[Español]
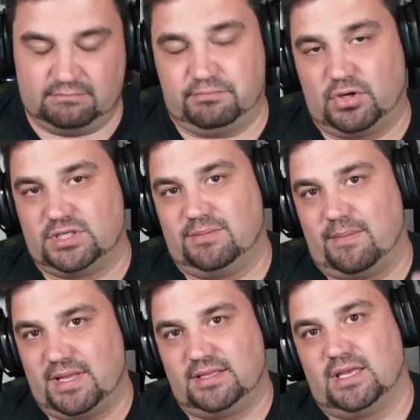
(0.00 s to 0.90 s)

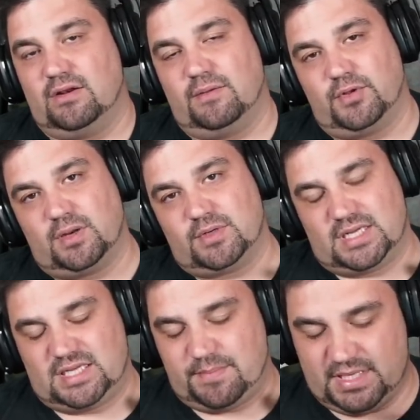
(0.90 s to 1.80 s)
Próximamente le pondremos
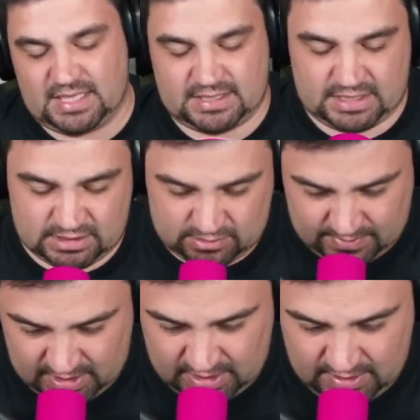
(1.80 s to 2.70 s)
las chapitas y eso,
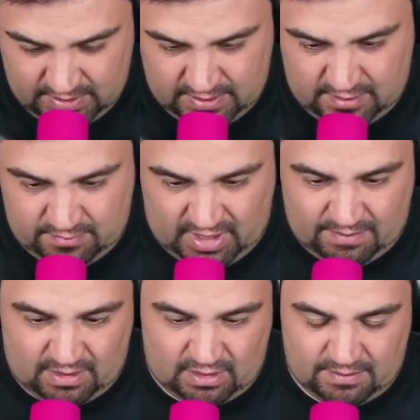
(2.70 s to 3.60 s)
¿vale? Para
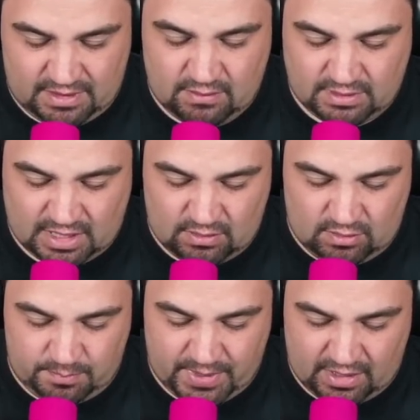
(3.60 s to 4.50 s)
llevarlo a nivel
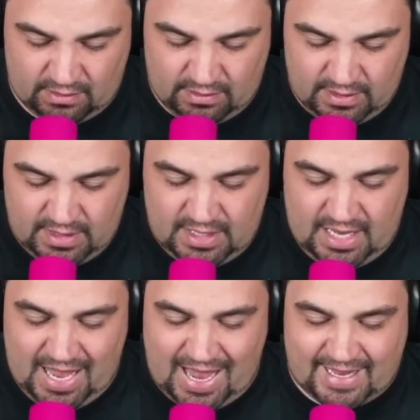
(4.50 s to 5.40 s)
51. Pero
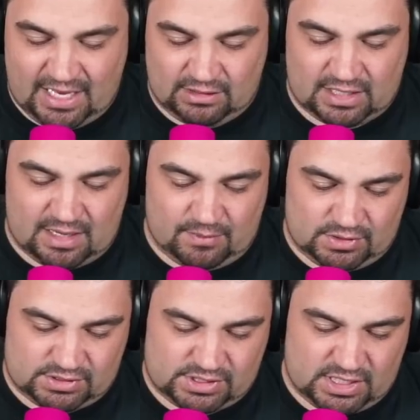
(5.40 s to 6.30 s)
aquí lo
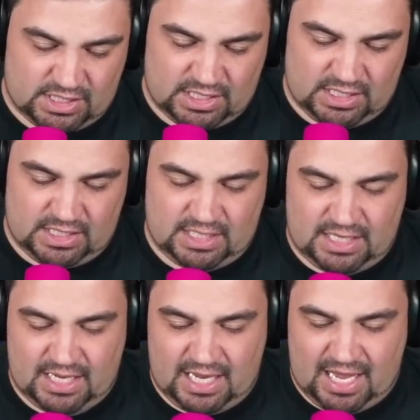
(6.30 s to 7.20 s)
tenemos. Sí.
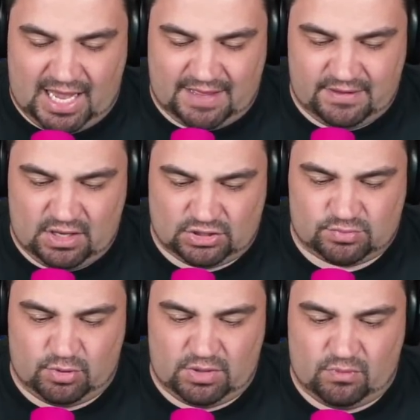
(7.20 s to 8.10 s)
Adiós,
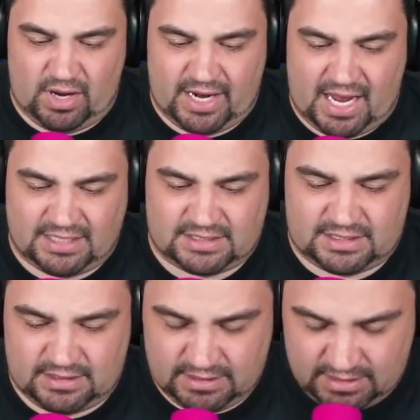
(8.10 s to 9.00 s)
muy buenas.